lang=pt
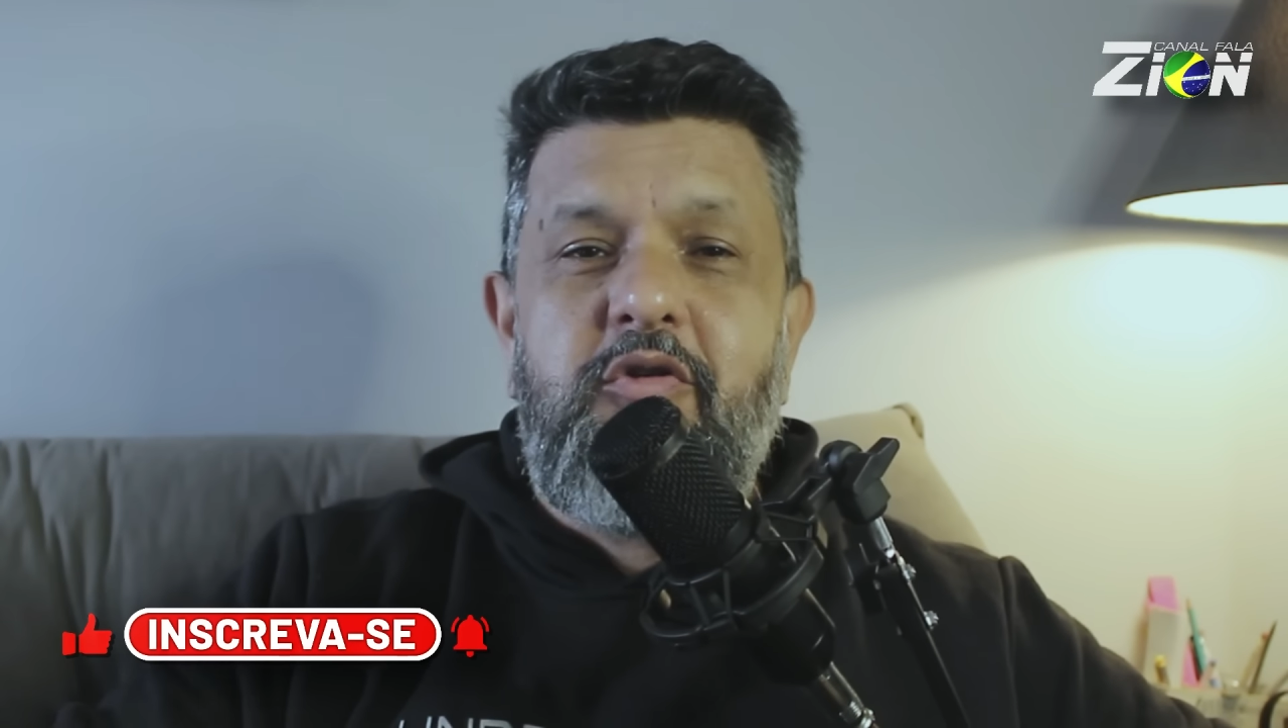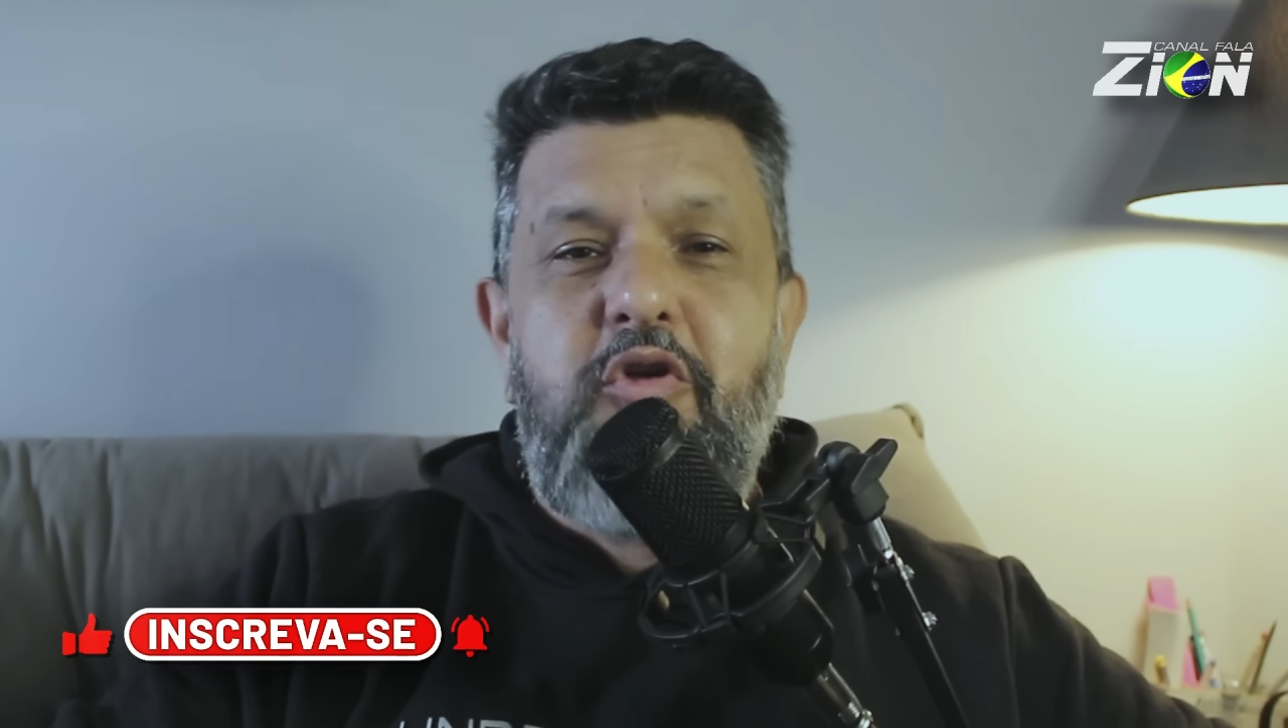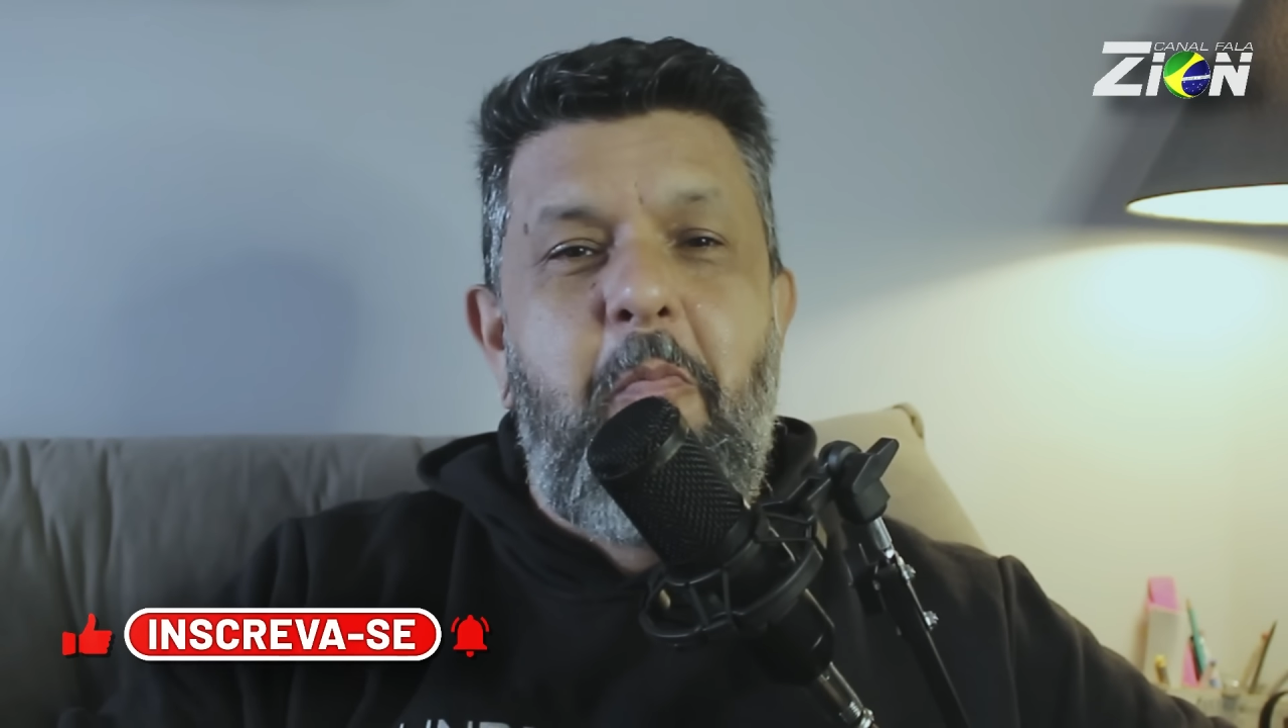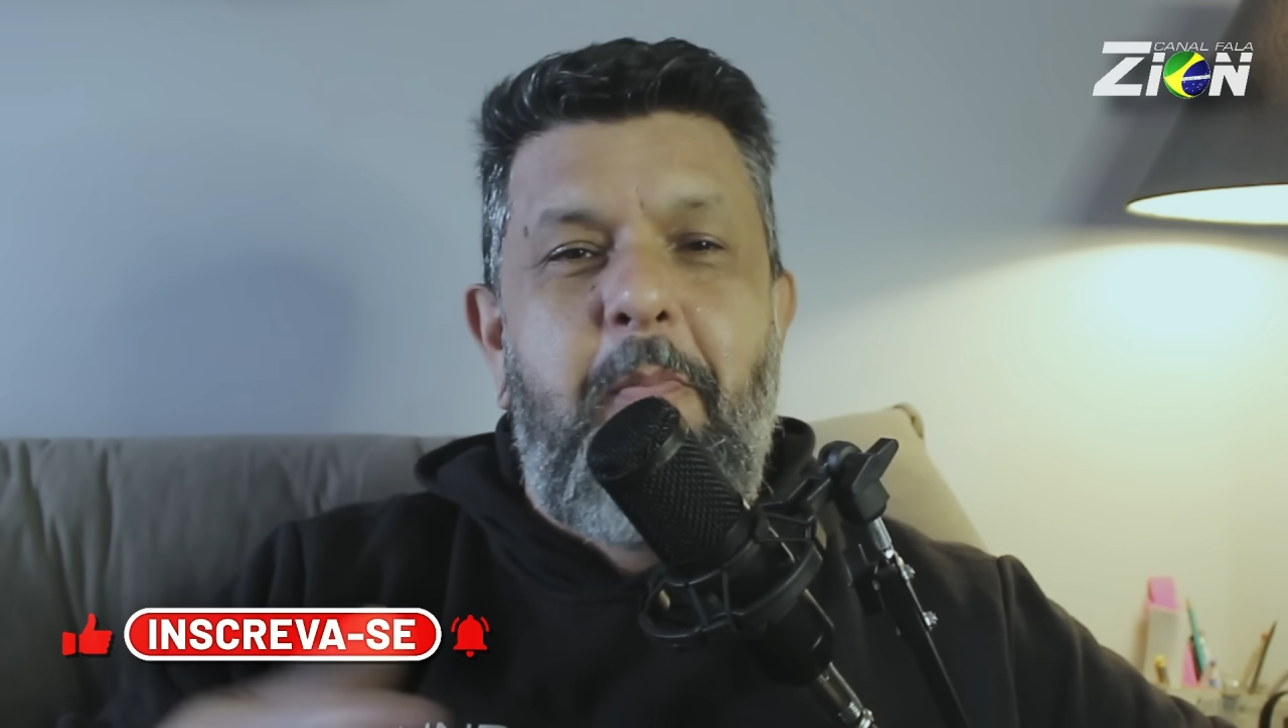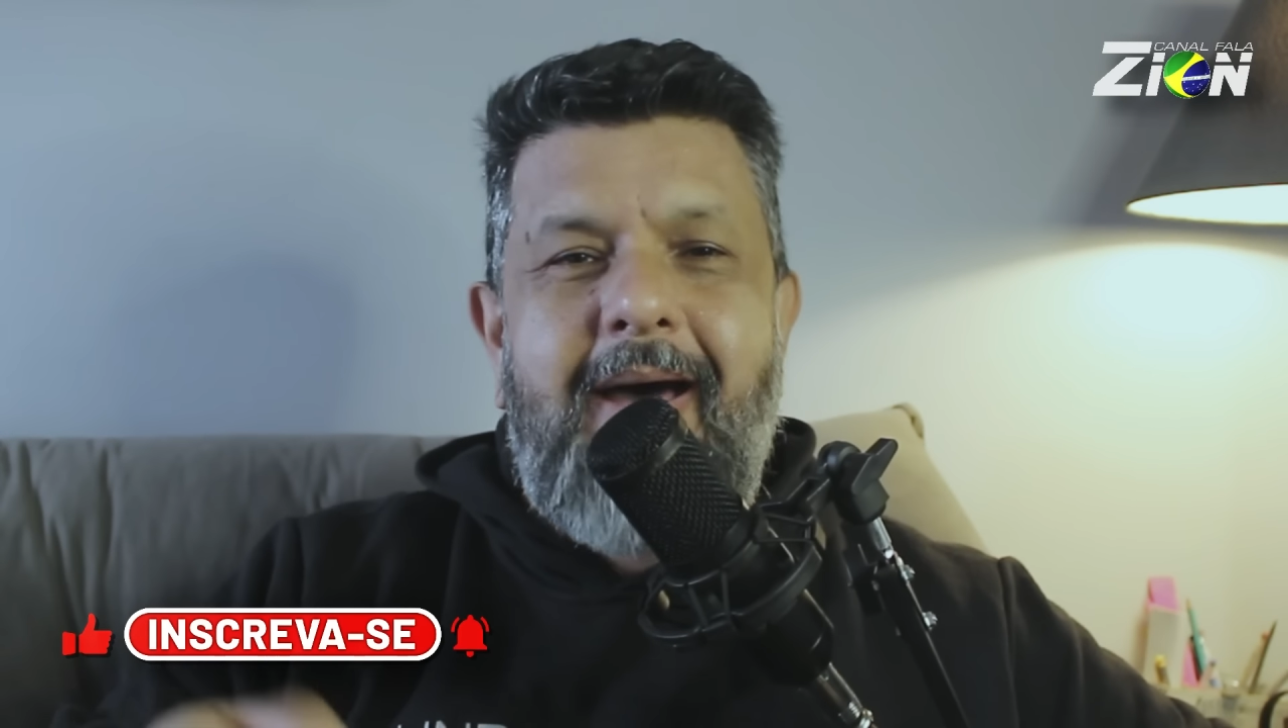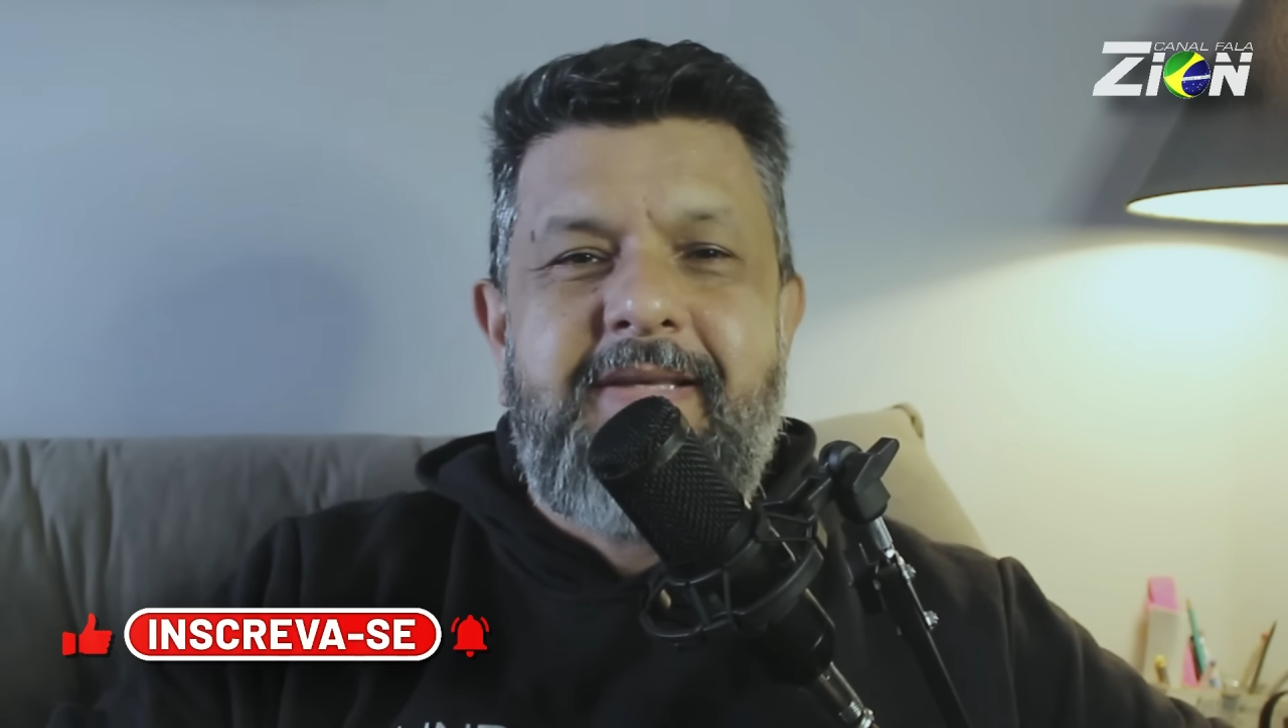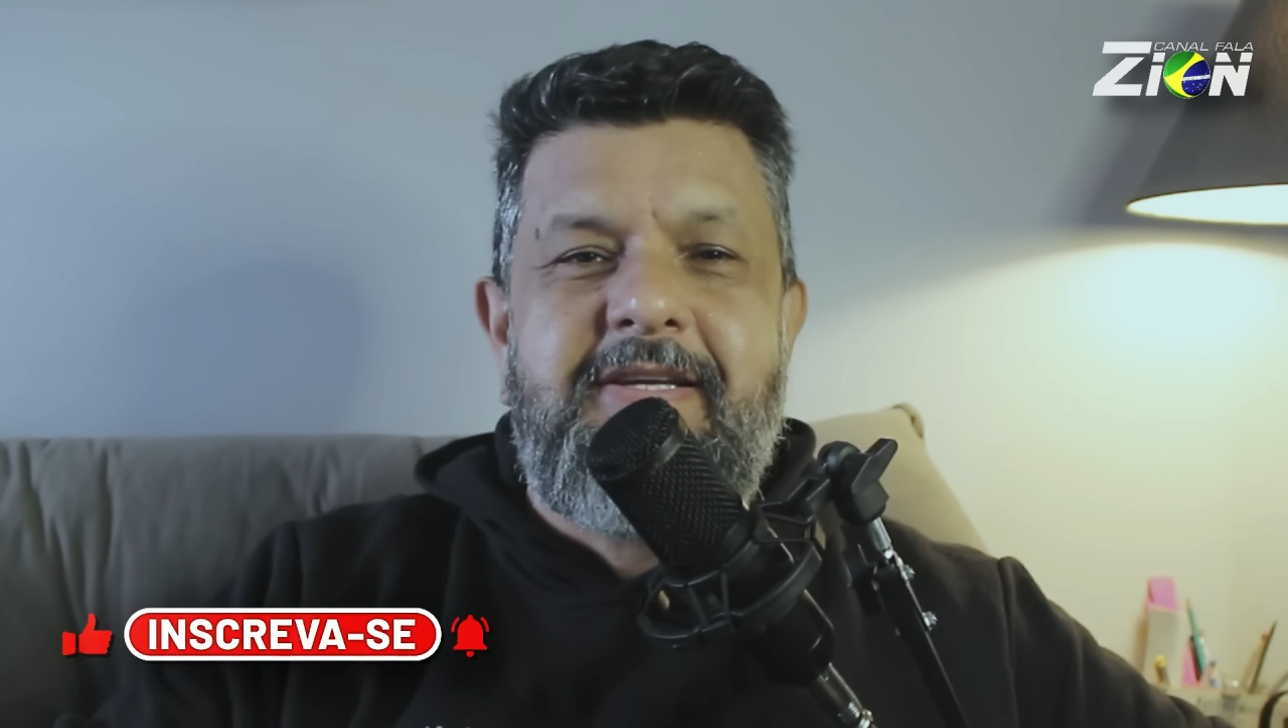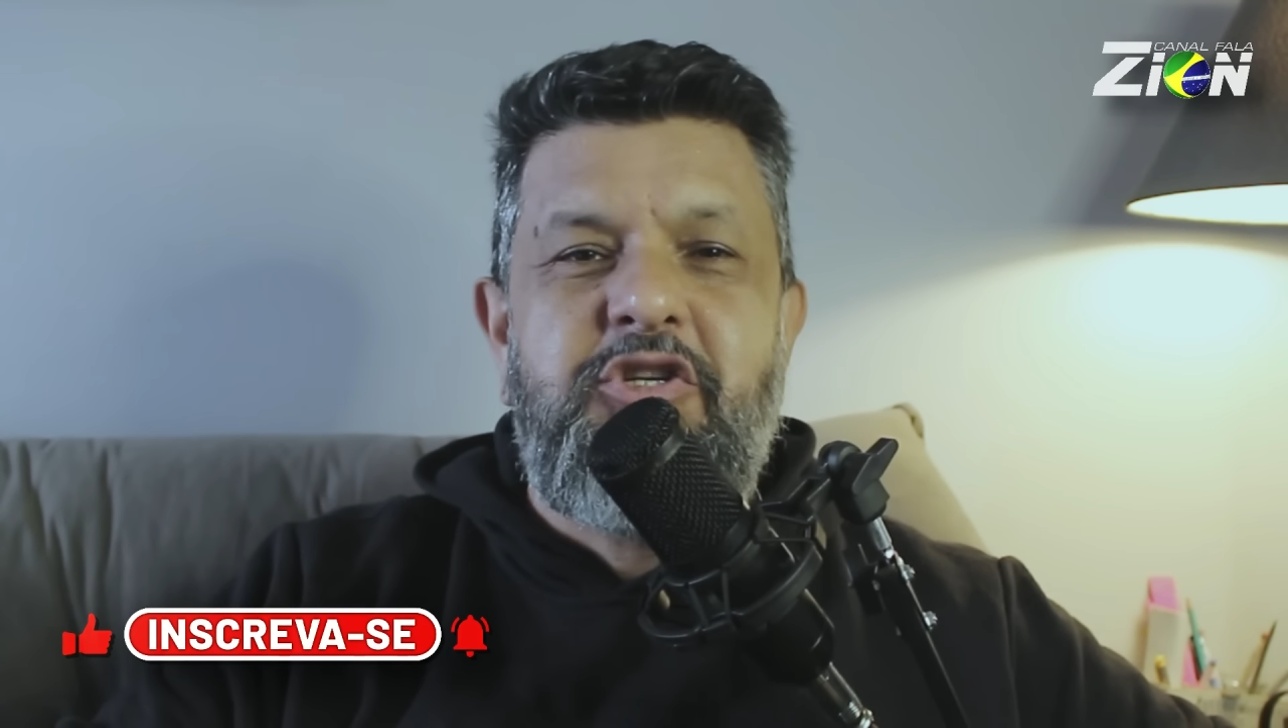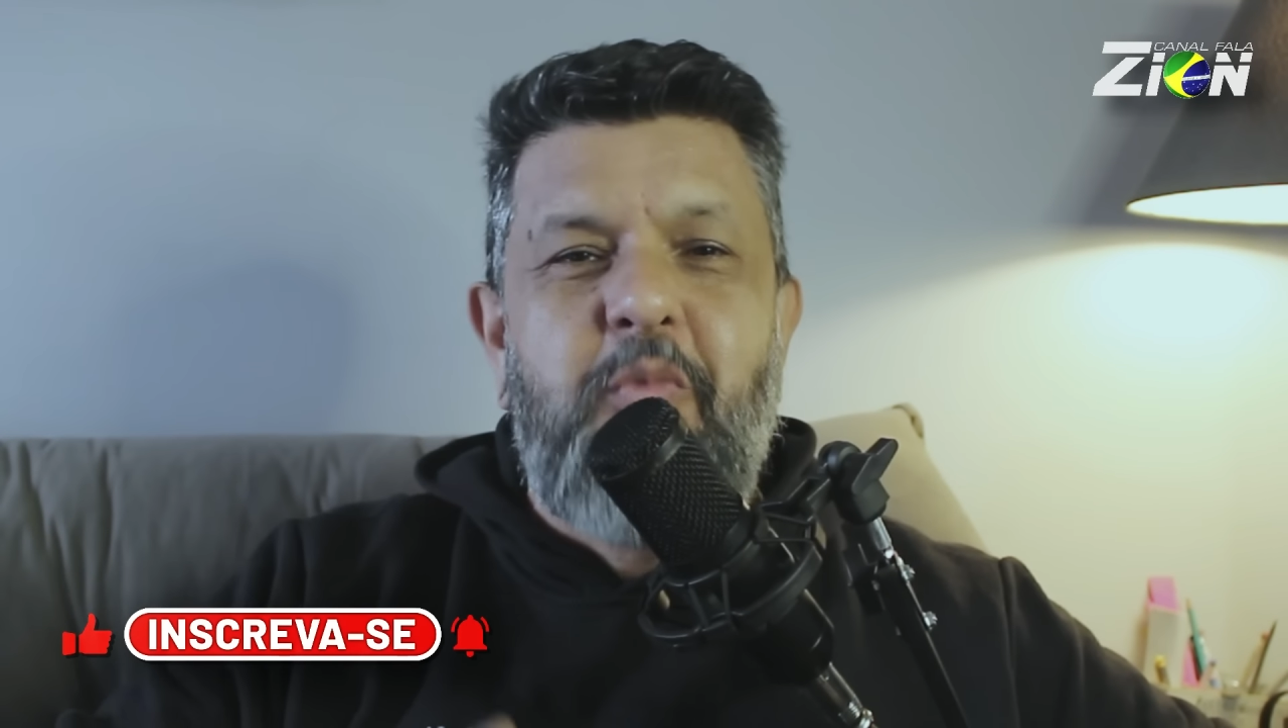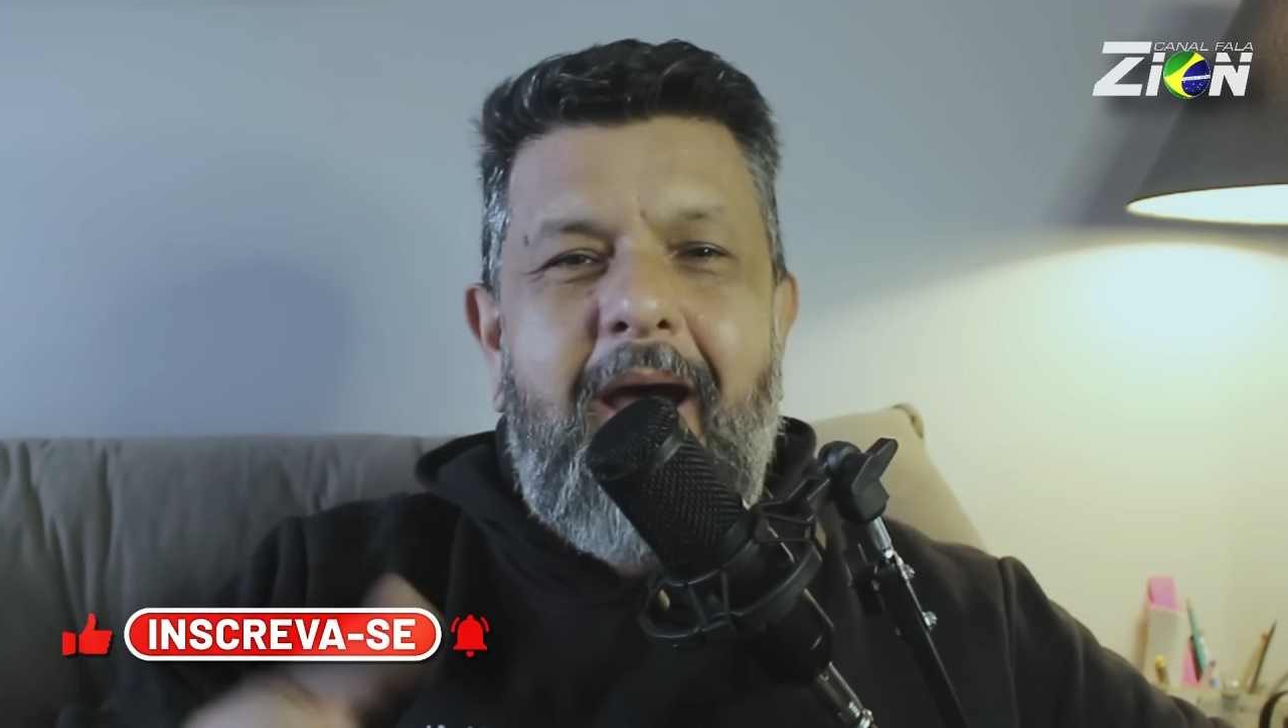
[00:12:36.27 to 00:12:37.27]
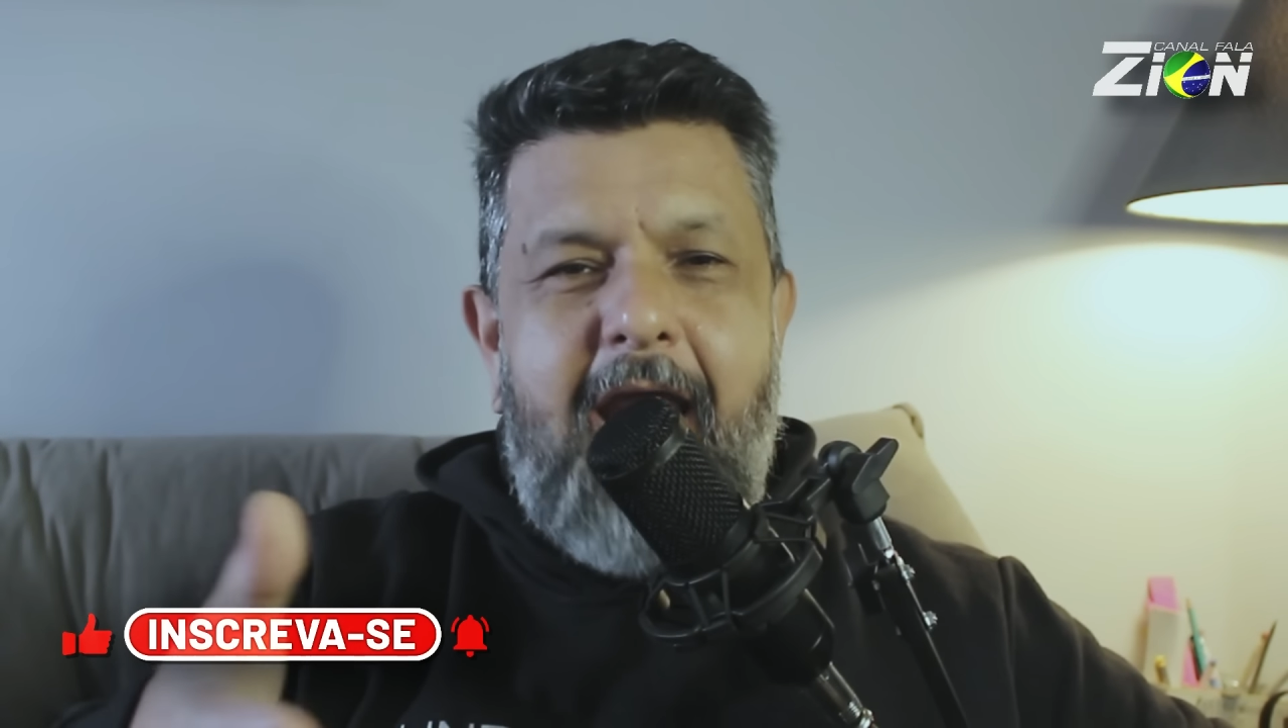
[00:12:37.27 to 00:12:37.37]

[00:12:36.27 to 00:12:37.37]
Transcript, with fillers: não passa de uma